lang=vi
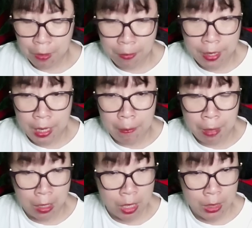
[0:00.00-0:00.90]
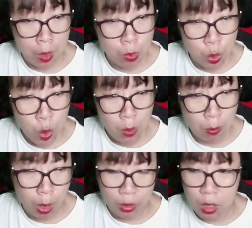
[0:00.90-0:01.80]
Phan Lâm là người thông suốt
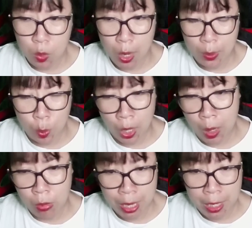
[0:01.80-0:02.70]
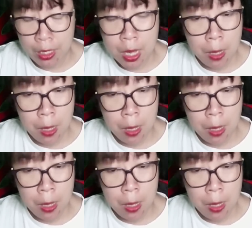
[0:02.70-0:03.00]
mọi cơ quan của Long Điện,